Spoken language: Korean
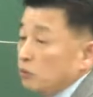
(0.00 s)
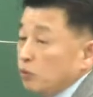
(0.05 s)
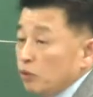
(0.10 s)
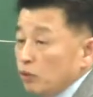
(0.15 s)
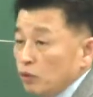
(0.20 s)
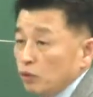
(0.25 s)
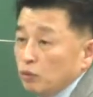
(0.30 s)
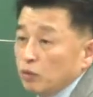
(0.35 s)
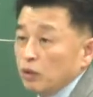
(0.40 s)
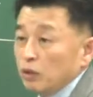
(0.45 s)

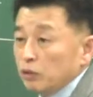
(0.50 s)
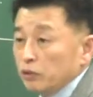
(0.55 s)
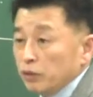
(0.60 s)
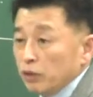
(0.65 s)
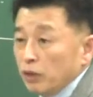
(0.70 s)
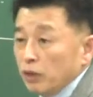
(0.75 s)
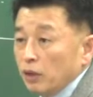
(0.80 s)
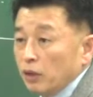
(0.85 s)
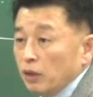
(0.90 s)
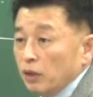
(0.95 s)
프로를
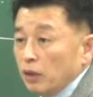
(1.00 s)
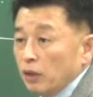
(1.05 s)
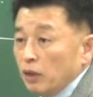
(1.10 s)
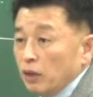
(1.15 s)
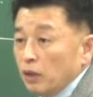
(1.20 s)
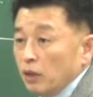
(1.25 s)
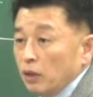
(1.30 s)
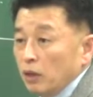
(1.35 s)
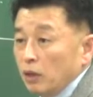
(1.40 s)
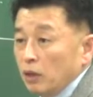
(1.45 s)
빌렸어요?
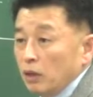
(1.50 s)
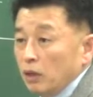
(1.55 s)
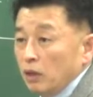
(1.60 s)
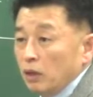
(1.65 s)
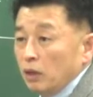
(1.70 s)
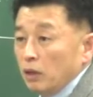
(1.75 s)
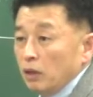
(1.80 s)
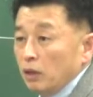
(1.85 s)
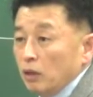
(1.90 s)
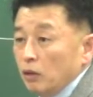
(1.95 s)

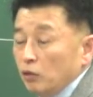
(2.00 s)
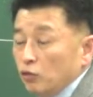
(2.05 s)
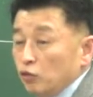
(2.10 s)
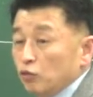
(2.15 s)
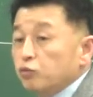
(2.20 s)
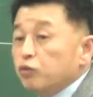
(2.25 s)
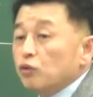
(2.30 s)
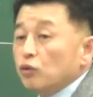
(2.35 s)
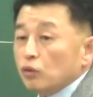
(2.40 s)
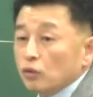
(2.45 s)

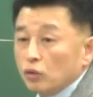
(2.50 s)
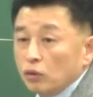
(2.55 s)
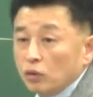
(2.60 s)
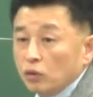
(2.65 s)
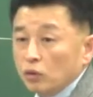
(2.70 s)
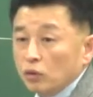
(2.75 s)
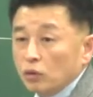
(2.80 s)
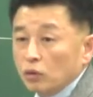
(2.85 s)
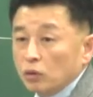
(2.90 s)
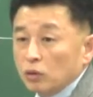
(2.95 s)
6%로.
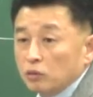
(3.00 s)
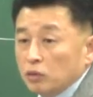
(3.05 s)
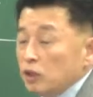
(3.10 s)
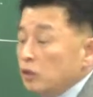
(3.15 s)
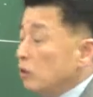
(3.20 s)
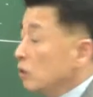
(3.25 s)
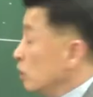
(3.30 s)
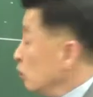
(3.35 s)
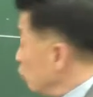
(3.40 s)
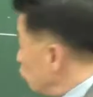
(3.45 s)
그럼
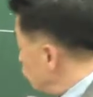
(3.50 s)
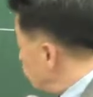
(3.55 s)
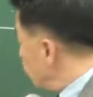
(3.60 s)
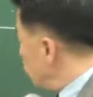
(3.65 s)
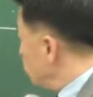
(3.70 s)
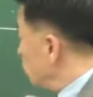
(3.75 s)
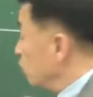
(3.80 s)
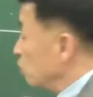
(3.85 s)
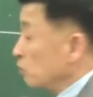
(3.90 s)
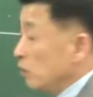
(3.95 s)
2억에
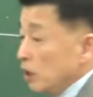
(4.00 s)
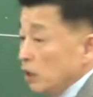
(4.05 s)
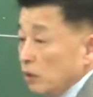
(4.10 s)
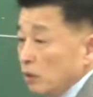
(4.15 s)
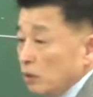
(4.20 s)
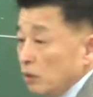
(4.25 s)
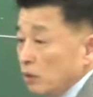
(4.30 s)
6%면 얼마야?